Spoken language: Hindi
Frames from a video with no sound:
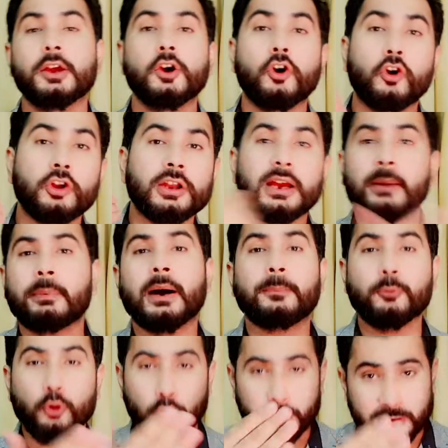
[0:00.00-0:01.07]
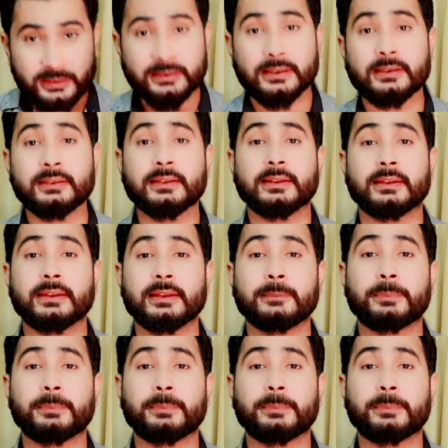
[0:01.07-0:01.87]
और कब आपको रिटर्न करेंगे